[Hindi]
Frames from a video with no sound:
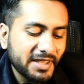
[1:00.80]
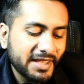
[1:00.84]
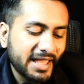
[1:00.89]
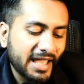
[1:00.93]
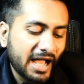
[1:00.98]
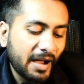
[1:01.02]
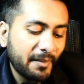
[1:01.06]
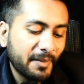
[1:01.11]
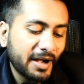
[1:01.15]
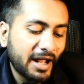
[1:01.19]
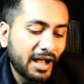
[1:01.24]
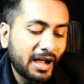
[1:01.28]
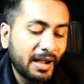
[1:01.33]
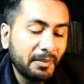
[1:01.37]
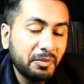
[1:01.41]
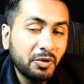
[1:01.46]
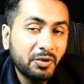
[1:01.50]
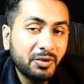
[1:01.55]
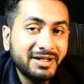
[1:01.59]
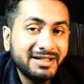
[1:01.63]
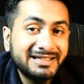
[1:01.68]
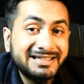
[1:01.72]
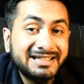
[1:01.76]
यहाँ पर आप
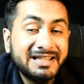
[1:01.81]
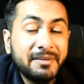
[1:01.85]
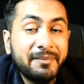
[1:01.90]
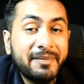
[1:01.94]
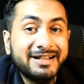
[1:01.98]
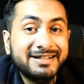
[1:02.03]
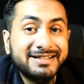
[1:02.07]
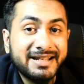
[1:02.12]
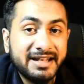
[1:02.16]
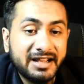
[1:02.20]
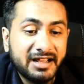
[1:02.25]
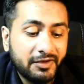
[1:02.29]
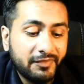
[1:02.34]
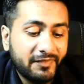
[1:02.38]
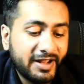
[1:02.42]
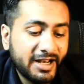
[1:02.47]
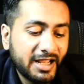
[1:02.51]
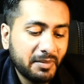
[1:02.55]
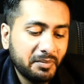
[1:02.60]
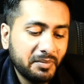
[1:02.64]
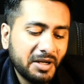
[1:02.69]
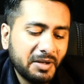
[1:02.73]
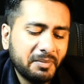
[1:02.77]
लोगों ने जितने पैसे
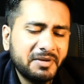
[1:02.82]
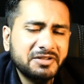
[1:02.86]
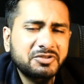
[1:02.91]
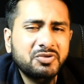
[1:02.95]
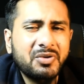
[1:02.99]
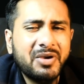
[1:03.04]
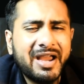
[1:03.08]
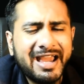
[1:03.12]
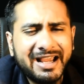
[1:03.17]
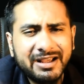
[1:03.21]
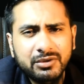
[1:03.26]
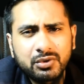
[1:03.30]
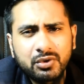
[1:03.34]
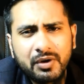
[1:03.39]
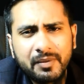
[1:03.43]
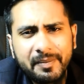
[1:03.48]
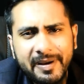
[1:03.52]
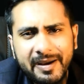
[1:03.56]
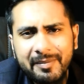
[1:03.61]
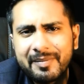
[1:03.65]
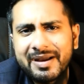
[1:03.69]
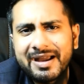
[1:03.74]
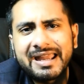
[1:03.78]
निकलवाने अब मेरे पास तो है ही दो
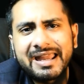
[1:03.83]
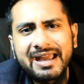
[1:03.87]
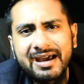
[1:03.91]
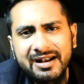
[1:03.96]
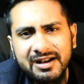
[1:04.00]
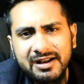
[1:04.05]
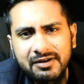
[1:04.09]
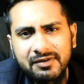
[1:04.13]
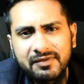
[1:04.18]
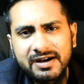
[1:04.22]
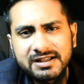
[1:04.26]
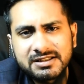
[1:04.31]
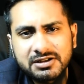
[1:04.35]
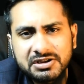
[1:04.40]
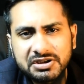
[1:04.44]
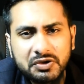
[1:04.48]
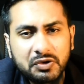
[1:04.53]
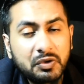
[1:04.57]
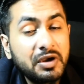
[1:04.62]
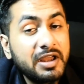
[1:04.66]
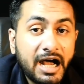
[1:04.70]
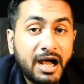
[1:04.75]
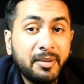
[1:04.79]
रुपए मैं क्या निकलवा सकता
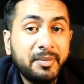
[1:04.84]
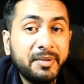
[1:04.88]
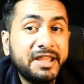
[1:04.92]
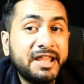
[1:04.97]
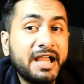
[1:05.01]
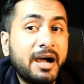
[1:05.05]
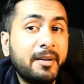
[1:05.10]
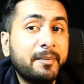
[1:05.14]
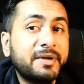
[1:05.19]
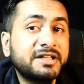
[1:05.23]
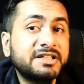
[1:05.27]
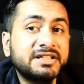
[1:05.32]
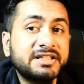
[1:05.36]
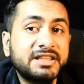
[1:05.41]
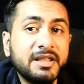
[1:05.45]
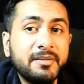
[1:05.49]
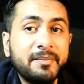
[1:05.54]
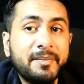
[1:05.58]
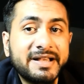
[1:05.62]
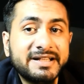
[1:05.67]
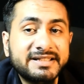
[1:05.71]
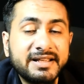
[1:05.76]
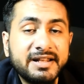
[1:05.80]
हूँ अब यहाँ पर जितने
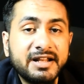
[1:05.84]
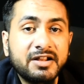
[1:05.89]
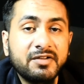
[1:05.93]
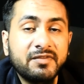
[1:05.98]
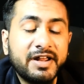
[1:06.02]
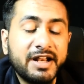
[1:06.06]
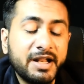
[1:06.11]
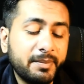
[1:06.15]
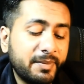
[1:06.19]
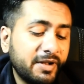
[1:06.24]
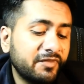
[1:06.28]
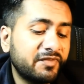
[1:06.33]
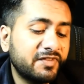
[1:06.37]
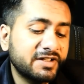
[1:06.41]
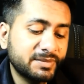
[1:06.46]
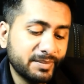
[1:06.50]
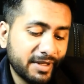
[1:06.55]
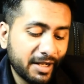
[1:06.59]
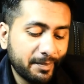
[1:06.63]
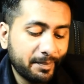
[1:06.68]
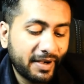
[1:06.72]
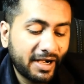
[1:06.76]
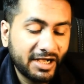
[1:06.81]
पैसे निकलवाने बिलफर्स
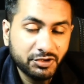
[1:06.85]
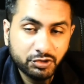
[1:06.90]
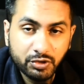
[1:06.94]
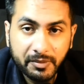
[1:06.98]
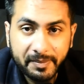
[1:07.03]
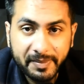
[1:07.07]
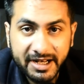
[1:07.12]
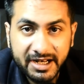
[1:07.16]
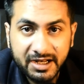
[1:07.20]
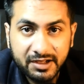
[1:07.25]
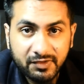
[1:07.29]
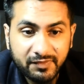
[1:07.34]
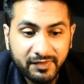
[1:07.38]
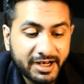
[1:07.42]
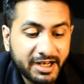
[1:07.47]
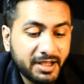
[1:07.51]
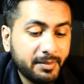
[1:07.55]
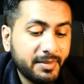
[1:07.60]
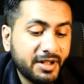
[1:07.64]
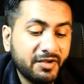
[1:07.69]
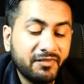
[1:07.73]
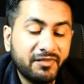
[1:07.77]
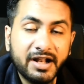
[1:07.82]
मैंने पाँच सौ रुपये निकलवाने
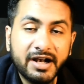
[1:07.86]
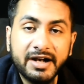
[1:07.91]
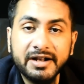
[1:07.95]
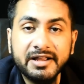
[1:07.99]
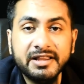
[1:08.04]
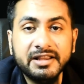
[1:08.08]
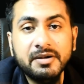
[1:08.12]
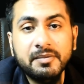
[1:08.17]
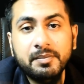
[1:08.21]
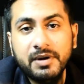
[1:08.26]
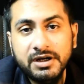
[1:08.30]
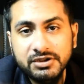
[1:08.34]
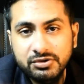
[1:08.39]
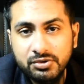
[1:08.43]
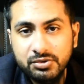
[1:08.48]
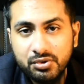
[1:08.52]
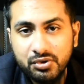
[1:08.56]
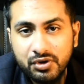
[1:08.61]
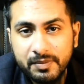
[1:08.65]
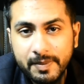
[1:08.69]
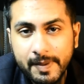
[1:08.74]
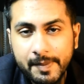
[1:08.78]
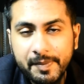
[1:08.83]
मेरे वालेट के अंदर पाँच सौ
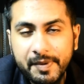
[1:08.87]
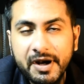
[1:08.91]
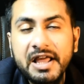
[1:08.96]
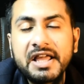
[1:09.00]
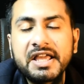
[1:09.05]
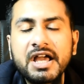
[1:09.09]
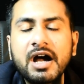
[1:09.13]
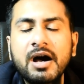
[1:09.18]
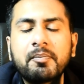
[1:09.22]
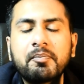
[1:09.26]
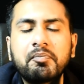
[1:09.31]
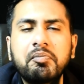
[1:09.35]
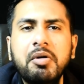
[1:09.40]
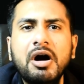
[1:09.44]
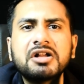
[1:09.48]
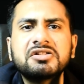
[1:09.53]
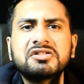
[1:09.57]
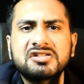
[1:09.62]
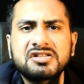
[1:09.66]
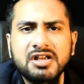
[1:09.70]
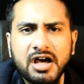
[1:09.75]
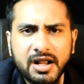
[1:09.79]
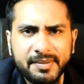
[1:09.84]
दो रुपए पड़े या
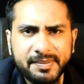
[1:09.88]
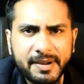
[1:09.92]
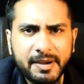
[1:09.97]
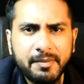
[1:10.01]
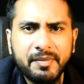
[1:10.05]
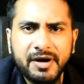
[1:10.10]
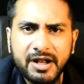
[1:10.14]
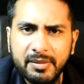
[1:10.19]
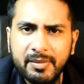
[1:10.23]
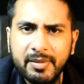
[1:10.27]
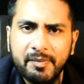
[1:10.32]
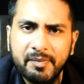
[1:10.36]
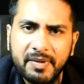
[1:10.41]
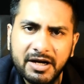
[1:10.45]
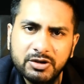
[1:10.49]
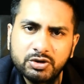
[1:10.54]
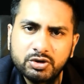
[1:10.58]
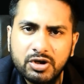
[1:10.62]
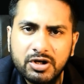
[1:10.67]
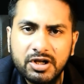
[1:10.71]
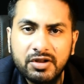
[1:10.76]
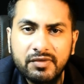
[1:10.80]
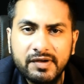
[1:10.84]
पाँच हज़ार रुपये पड़े मैं पाँच
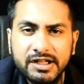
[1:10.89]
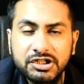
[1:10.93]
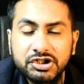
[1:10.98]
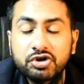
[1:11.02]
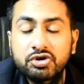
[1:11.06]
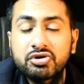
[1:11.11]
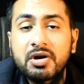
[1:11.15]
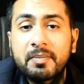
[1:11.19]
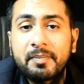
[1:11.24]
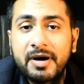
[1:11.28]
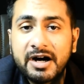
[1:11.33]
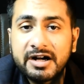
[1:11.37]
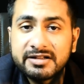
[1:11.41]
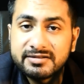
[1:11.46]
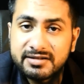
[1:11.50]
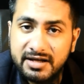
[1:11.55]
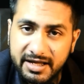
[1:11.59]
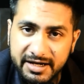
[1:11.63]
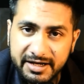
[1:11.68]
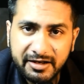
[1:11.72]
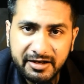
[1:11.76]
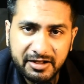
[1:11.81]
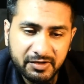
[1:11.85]
सौ निकलवाना चाहता हूँ पाँच
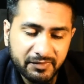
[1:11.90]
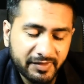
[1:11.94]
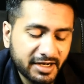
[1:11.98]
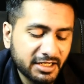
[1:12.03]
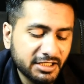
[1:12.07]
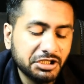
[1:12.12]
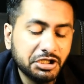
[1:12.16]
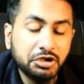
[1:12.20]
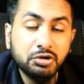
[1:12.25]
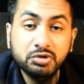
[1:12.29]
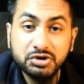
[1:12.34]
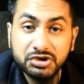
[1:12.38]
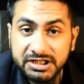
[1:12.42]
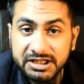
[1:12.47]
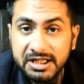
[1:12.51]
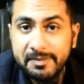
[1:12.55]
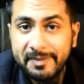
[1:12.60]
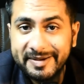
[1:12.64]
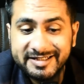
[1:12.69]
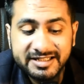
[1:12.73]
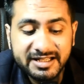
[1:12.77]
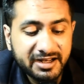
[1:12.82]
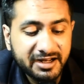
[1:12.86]
हज़ार ही निकलवाना चाहता हूँ जितने
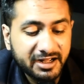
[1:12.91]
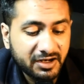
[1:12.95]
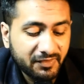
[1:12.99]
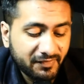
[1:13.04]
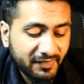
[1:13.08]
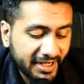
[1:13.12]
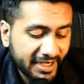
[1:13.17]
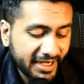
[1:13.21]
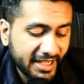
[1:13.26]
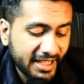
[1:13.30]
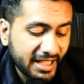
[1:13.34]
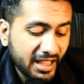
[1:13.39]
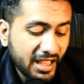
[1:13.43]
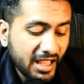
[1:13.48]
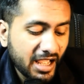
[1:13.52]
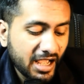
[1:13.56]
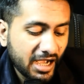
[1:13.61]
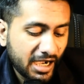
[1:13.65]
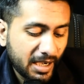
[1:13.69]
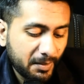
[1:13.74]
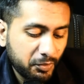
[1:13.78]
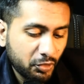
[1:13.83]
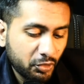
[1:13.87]
पैसे निकलवाने हैं
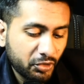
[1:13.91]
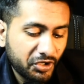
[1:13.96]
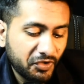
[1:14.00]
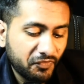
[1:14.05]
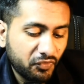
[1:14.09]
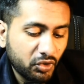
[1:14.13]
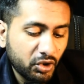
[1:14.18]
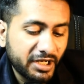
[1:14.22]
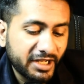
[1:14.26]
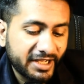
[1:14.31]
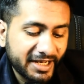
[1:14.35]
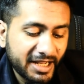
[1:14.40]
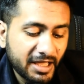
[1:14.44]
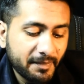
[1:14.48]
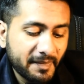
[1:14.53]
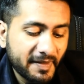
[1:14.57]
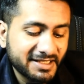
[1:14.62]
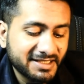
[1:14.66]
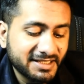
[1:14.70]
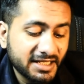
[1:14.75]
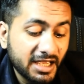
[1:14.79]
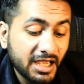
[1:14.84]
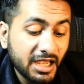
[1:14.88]
आप लोगों ने वो लिखने हैं
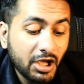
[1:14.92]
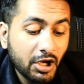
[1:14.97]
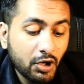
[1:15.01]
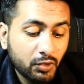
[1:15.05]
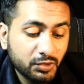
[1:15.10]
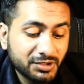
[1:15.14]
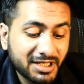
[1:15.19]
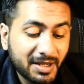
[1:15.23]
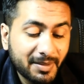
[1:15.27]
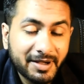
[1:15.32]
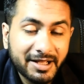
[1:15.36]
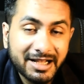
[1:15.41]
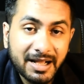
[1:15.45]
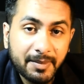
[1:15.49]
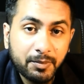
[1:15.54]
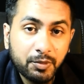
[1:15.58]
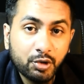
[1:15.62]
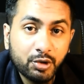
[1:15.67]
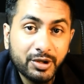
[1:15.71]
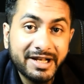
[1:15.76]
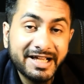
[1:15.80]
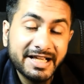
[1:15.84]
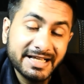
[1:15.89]
पैसे उसके बाद आप
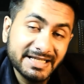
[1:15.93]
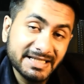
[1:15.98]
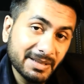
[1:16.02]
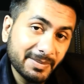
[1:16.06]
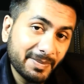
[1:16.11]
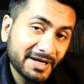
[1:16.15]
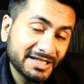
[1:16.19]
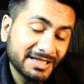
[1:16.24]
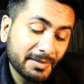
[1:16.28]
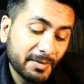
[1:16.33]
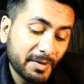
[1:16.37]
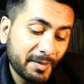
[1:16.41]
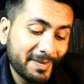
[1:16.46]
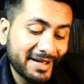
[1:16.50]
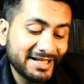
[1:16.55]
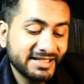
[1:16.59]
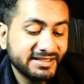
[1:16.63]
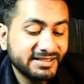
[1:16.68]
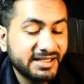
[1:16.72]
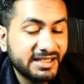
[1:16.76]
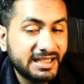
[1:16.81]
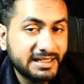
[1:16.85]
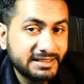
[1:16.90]
लोगों ने ईजी पैसे में
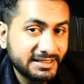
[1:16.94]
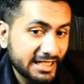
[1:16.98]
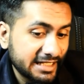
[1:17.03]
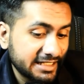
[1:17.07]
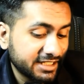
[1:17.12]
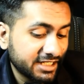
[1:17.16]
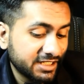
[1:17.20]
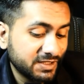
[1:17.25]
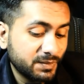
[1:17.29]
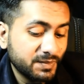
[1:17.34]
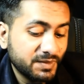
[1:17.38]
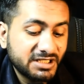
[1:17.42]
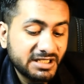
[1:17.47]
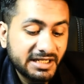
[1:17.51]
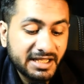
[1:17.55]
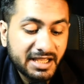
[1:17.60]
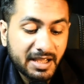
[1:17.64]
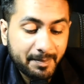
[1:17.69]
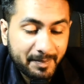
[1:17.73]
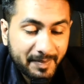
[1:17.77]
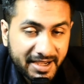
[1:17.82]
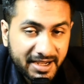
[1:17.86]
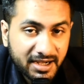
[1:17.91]
पैसे चाहिए जैस कैश में
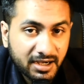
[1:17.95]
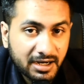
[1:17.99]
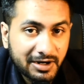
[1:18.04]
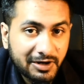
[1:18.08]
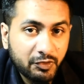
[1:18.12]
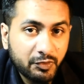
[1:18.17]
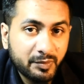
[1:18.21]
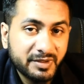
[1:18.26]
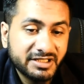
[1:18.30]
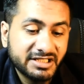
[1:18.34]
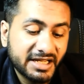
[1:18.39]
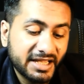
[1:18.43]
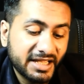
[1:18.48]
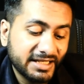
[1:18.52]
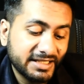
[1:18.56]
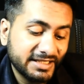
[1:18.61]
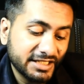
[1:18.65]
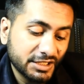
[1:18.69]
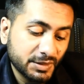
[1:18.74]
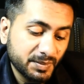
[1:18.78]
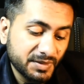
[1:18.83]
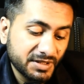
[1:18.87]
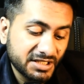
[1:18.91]
चाहिए बैंक अकाउंट में चाहिए
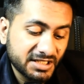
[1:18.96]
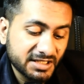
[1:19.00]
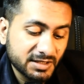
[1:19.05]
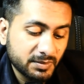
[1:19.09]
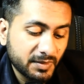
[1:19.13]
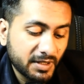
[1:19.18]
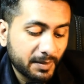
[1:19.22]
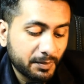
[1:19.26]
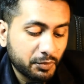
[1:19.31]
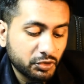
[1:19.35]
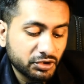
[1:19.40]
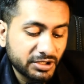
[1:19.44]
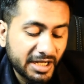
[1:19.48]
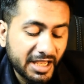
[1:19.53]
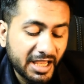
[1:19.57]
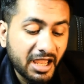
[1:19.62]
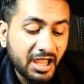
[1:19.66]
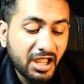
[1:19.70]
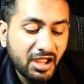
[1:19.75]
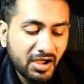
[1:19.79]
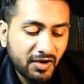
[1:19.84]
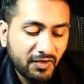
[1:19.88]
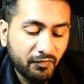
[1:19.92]
जिस भी चीज़ में आपको
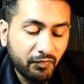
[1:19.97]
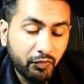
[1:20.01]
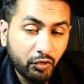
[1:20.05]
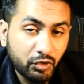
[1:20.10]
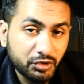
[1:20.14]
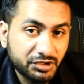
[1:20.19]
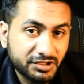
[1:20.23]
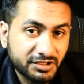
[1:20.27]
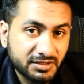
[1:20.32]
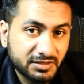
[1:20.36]
चाहिए वो